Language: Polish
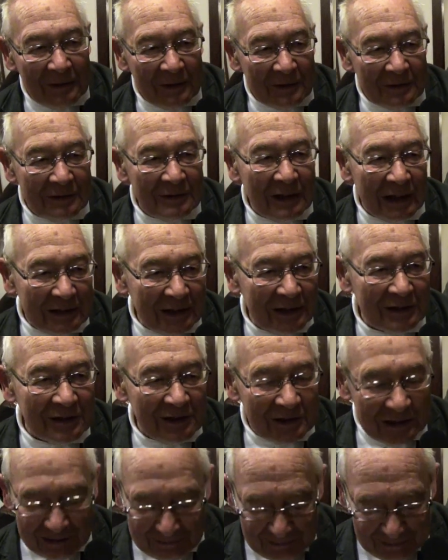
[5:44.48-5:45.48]

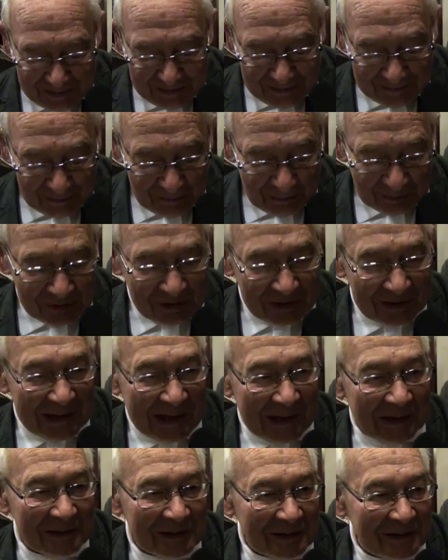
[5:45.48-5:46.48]
Ostatecznie
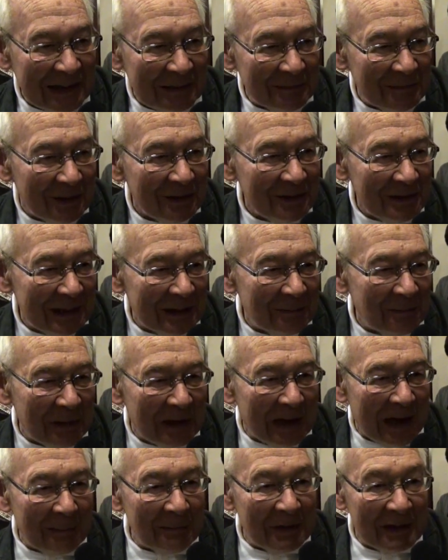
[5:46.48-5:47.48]
poczynając tam od tych
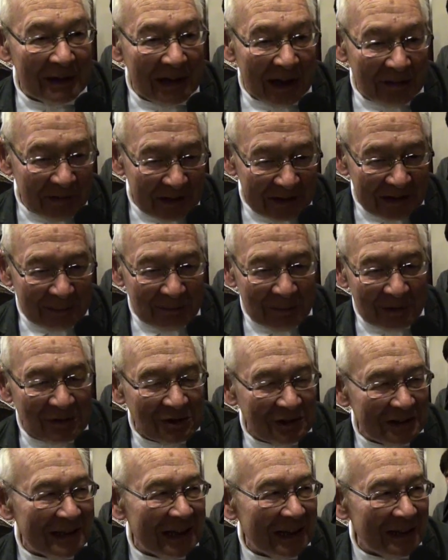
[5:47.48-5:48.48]
piramid, nawet nie
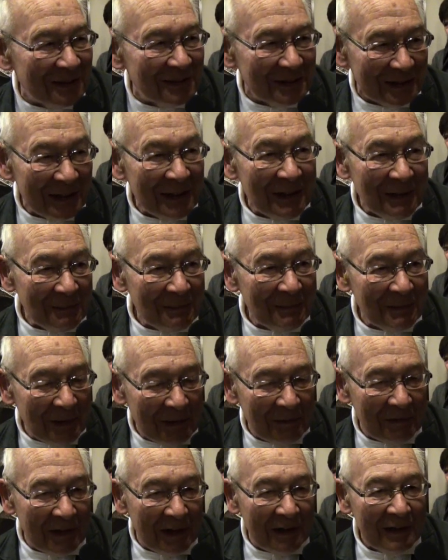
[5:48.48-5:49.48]
poczynając,
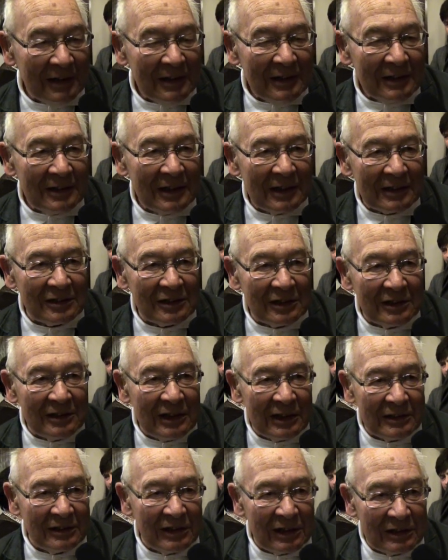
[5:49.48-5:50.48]
prawda? Także
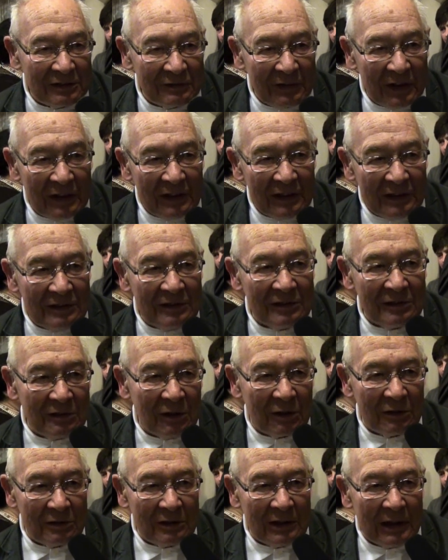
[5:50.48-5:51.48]
jest niezwykle
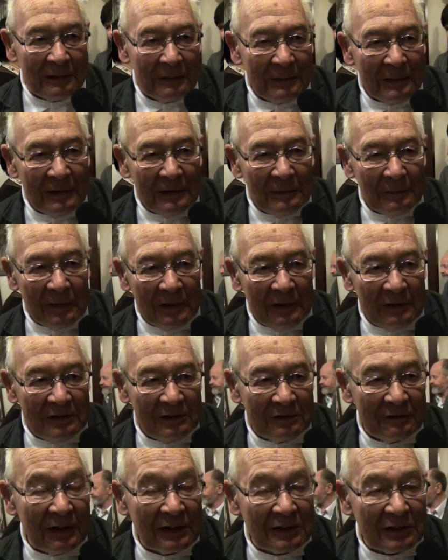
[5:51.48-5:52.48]
istotna,
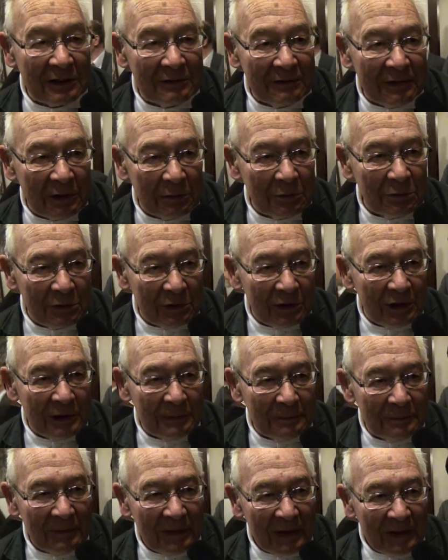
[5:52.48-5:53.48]
stwarza
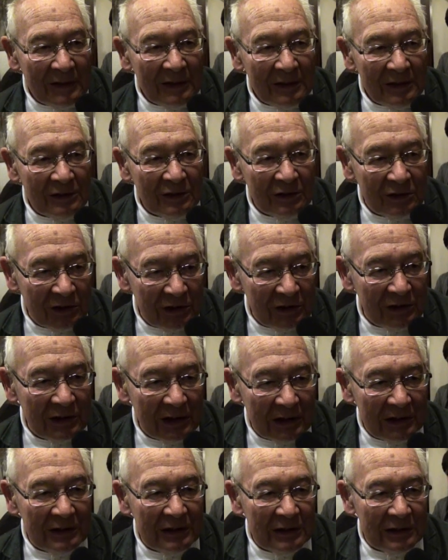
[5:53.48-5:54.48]
warunki
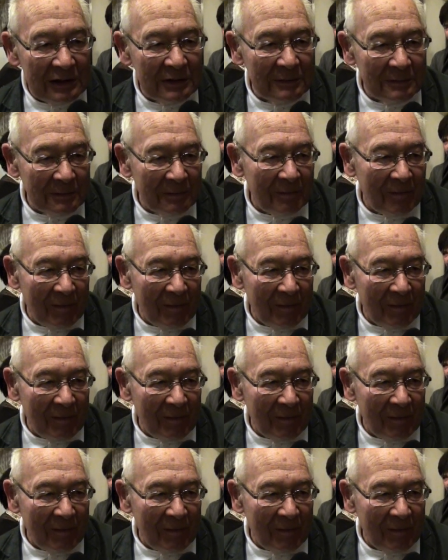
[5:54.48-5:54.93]
życia i